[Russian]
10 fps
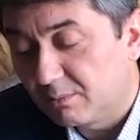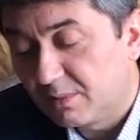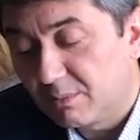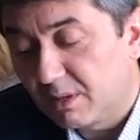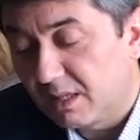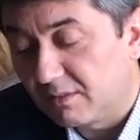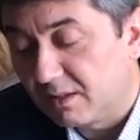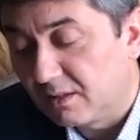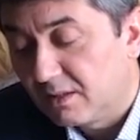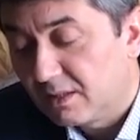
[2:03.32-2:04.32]
Не
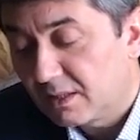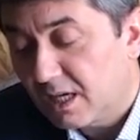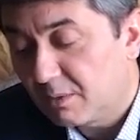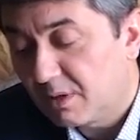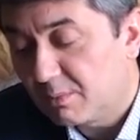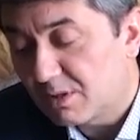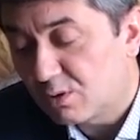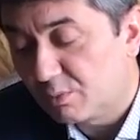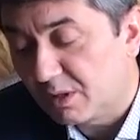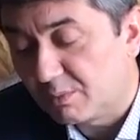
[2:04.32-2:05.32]
баловал. Как мне
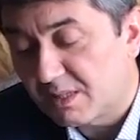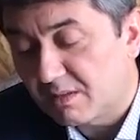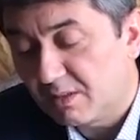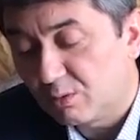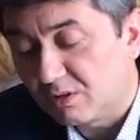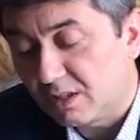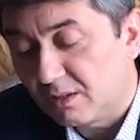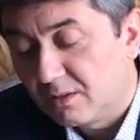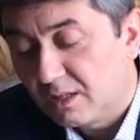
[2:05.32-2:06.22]
поступить? Посоветуйте.